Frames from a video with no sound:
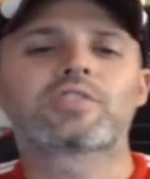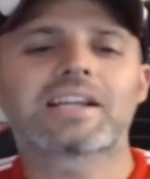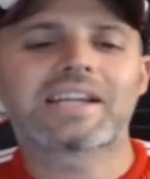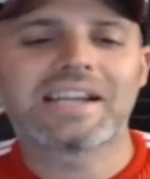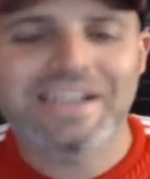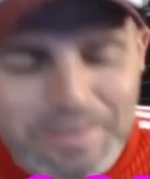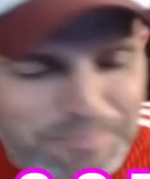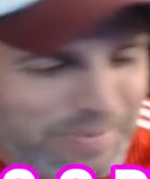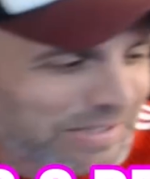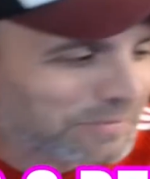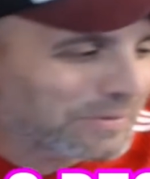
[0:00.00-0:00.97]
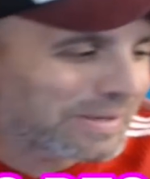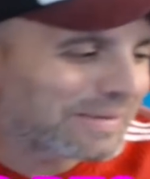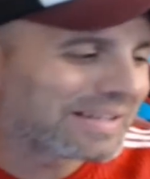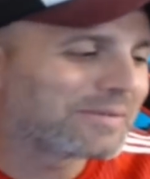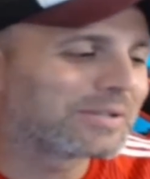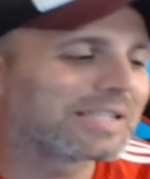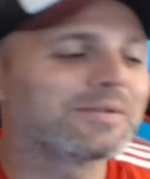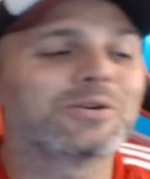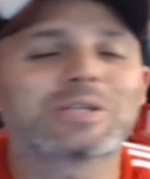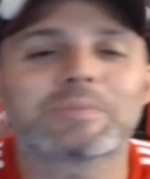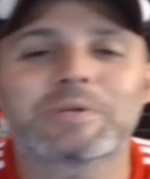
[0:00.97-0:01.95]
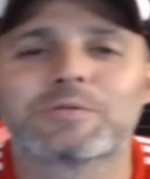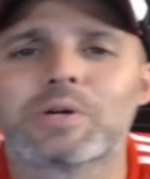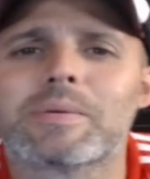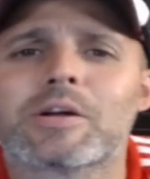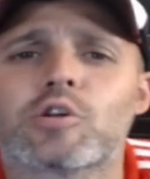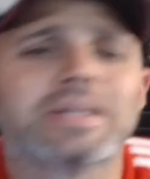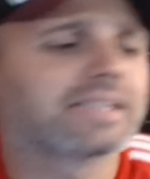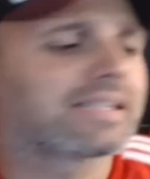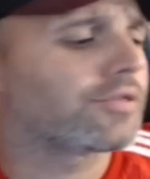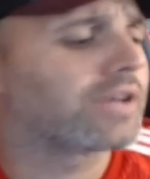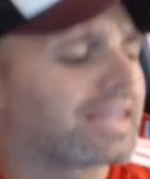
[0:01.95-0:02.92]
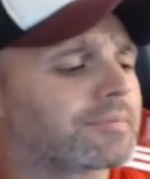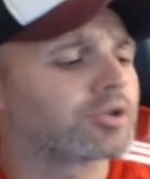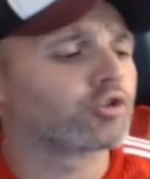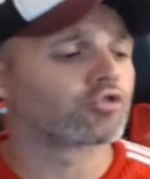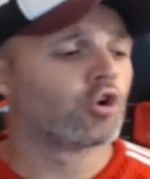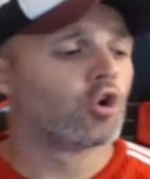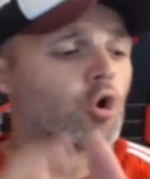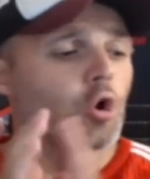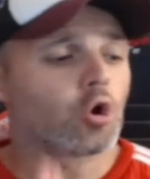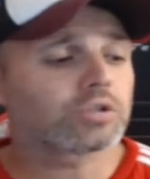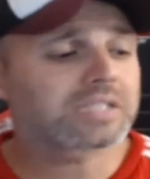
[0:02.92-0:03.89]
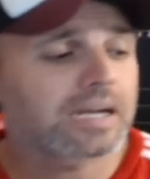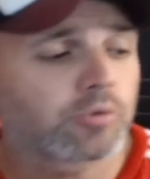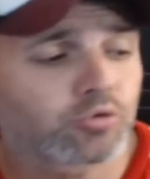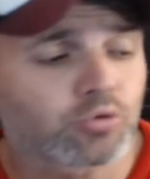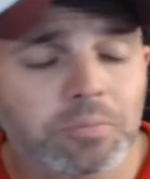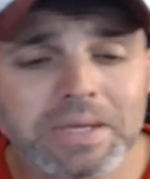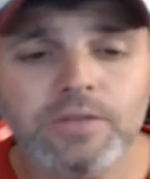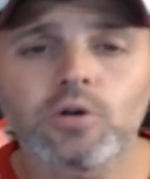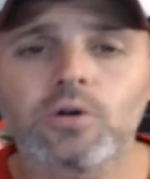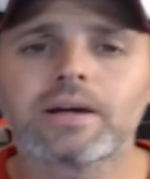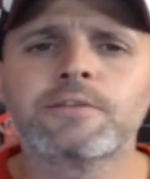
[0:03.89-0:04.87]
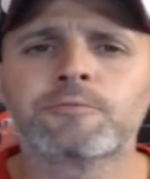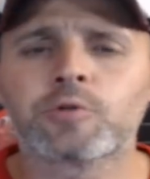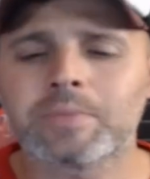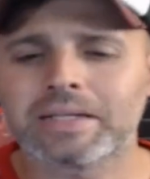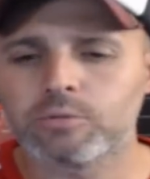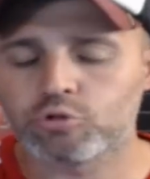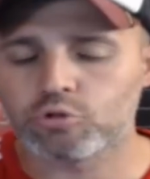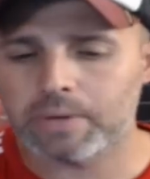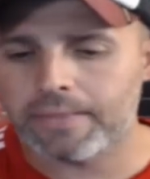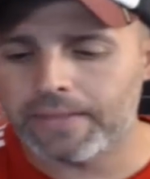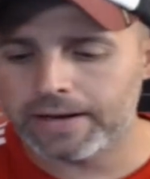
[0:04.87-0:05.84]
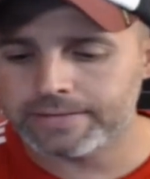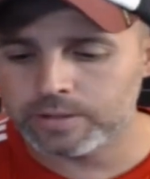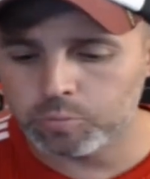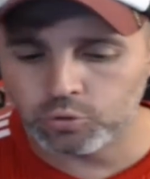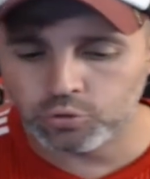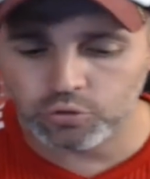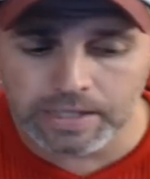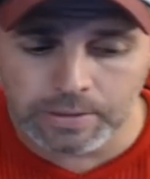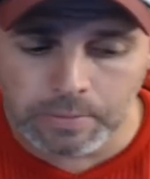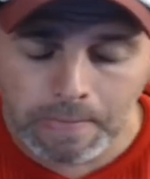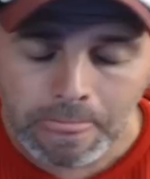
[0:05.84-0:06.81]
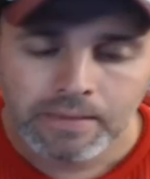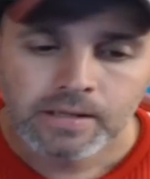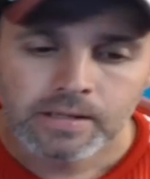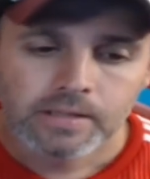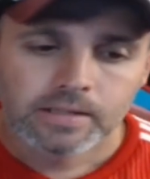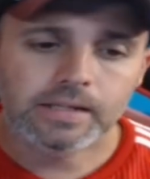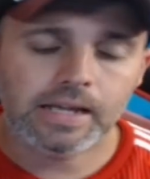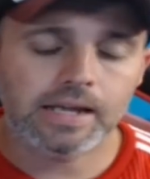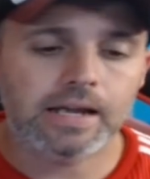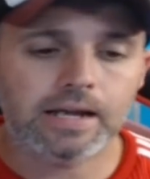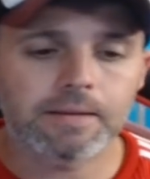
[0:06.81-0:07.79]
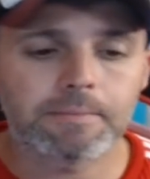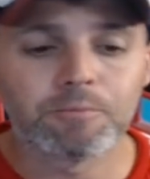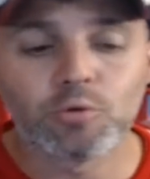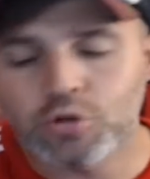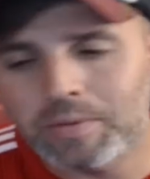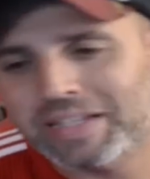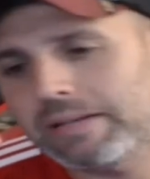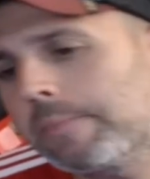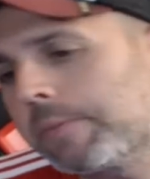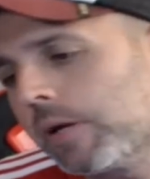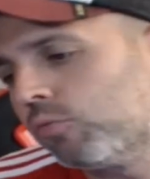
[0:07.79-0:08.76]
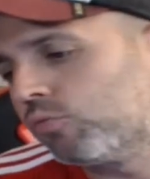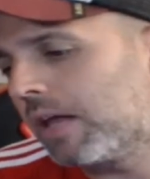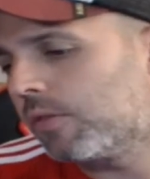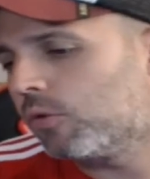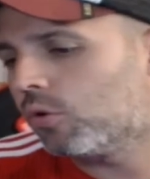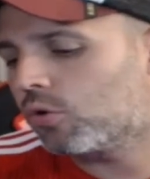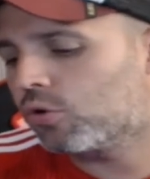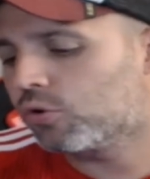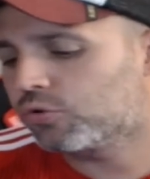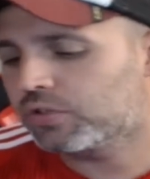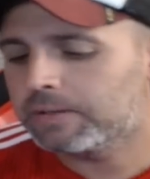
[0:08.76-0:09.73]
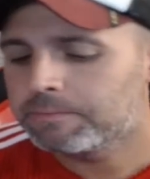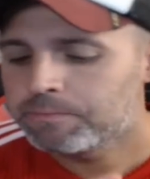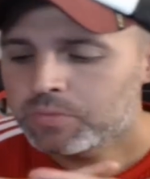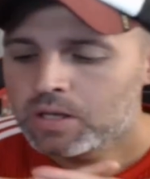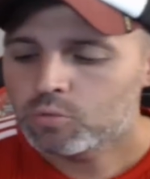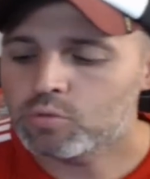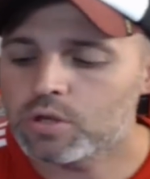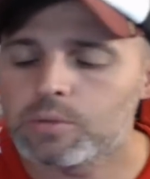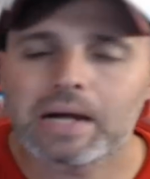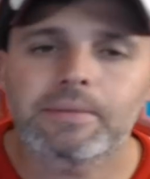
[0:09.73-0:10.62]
al canal de PES Forever, Diego Estrella José PES Forever comentando nada amigos. Hoy traemos un vídeo informativo sobre el DLC 2.0 que muchos me estabais preguntando, José, ¿cuándo van a